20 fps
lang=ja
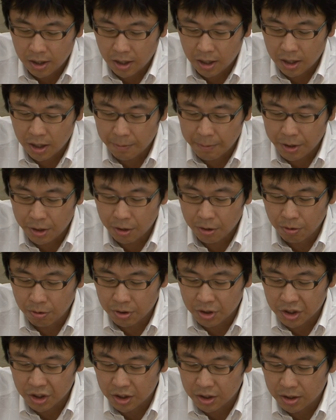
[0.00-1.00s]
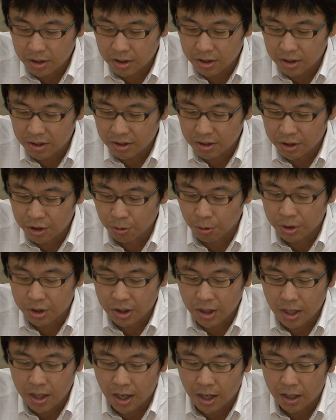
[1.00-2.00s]
えー、辞めるように上
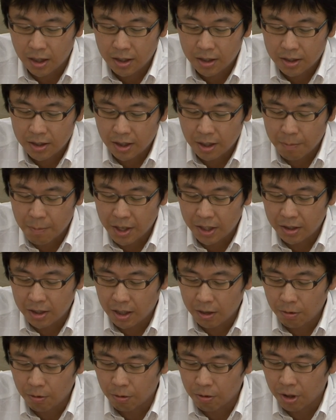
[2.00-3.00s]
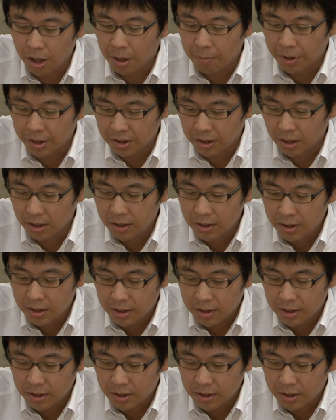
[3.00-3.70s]
司から面談を行いました。